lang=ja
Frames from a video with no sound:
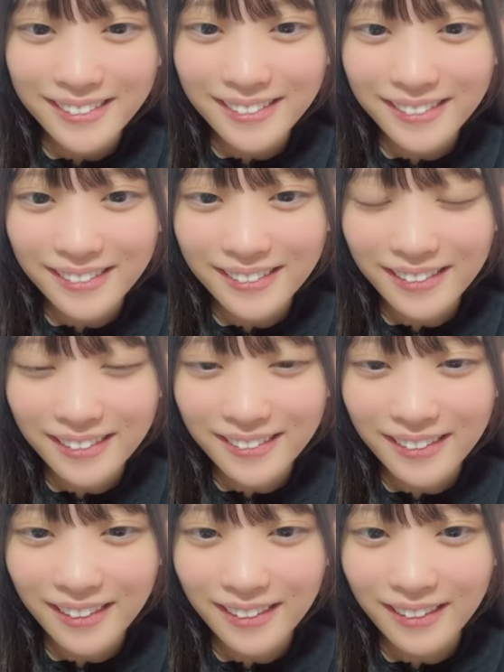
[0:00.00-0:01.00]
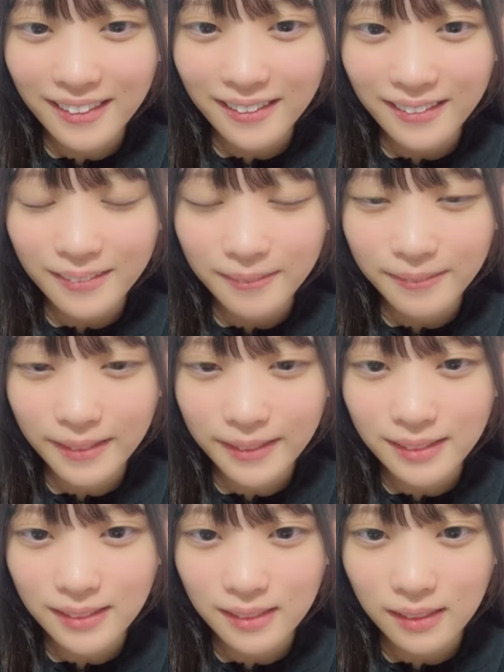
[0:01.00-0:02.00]
食欲なくならん
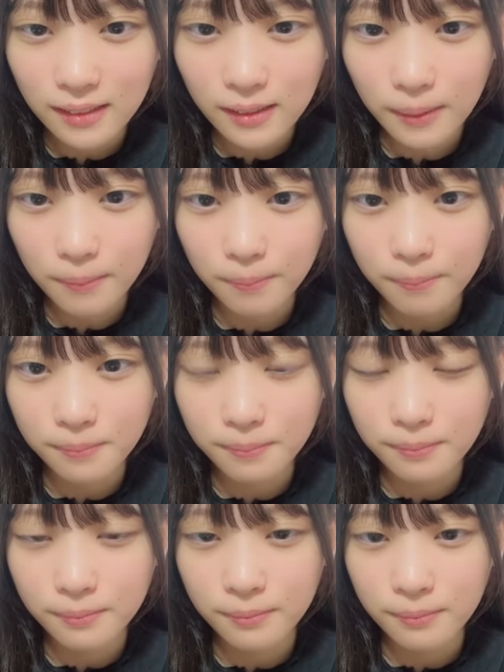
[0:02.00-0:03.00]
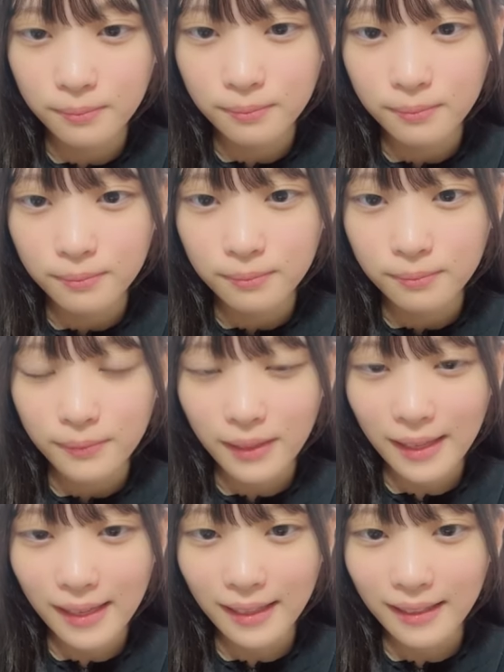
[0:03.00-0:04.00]
暑すぎて
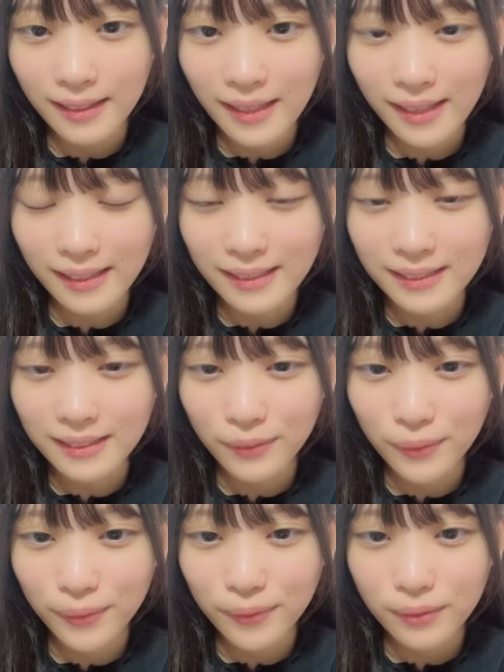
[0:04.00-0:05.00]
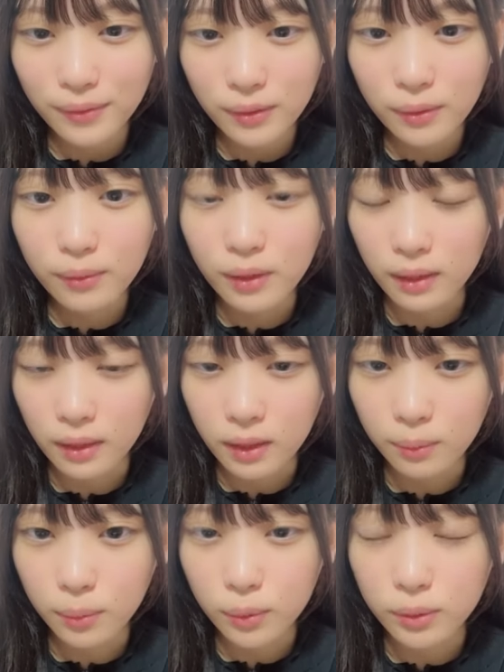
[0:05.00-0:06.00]
えねいちご今日かな
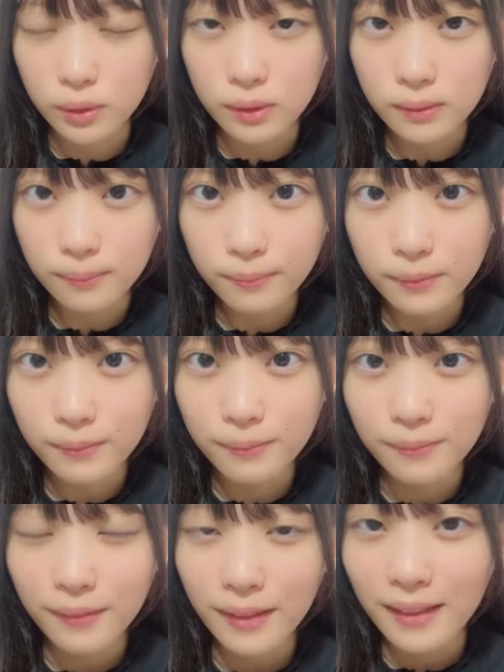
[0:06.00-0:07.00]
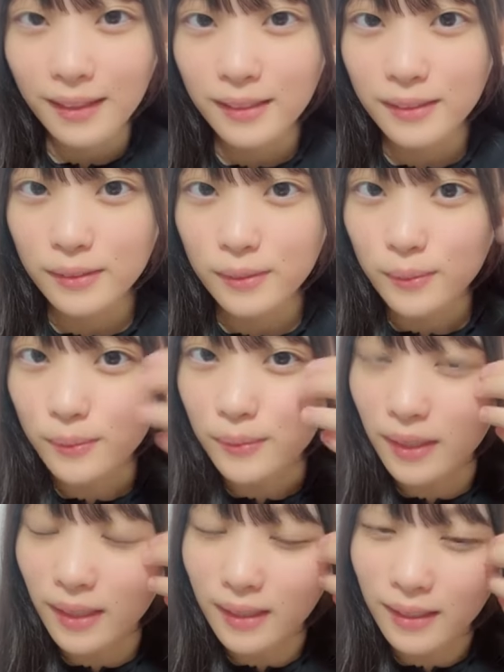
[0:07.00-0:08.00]
芋酢そう
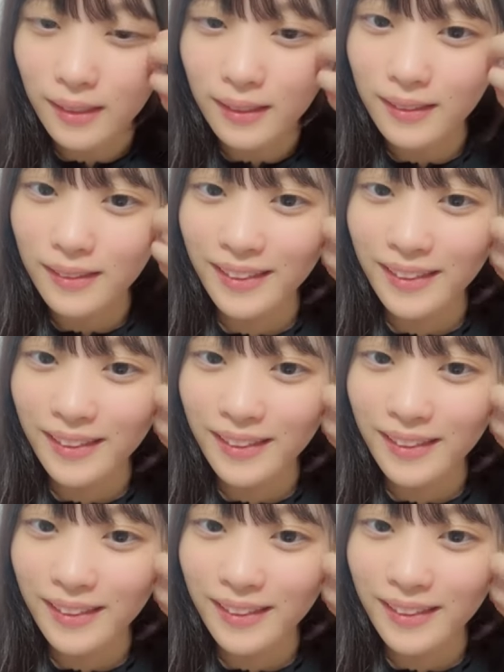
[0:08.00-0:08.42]
なんか